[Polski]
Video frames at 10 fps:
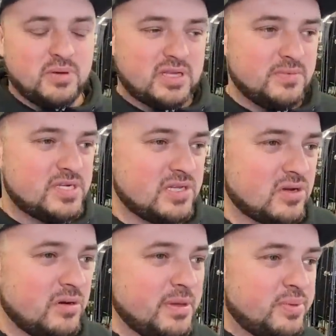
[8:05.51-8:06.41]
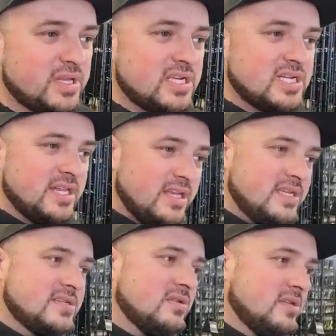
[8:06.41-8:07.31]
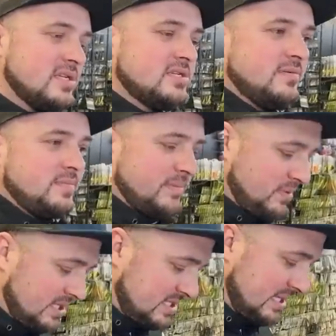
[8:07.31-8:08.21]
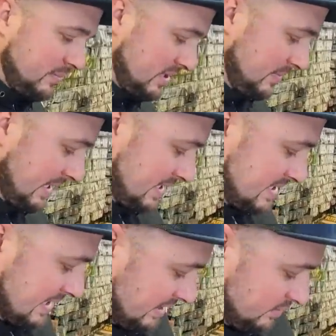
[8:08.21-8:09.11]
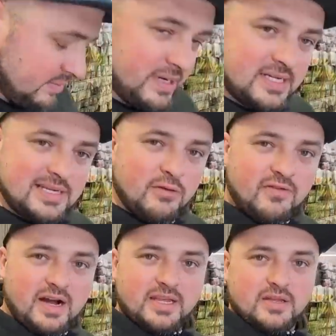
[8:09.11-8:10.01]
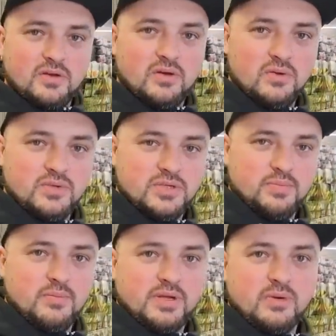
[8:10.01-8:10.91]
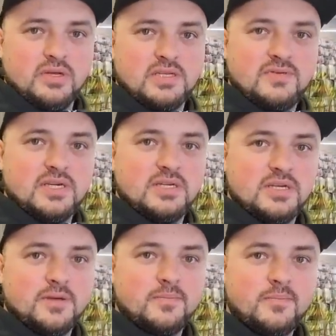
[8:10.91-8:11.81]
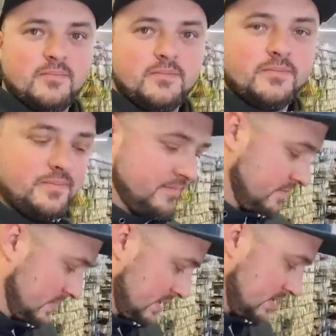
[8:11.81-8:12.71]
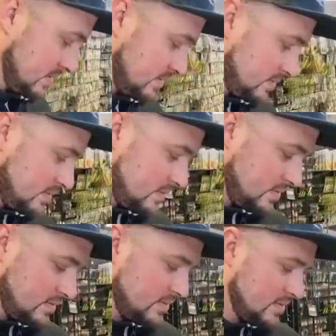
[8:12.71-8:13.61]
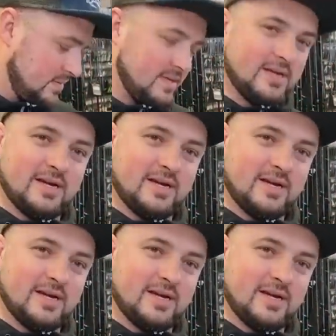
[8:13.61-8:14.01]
Potem się to robi podejrzane i stąd też te, te podejrzenia potem narastają i brak zaufania do ludzi on sobie pozmieniał, On sobie pozmieniał koszulki do zdjęć tylko.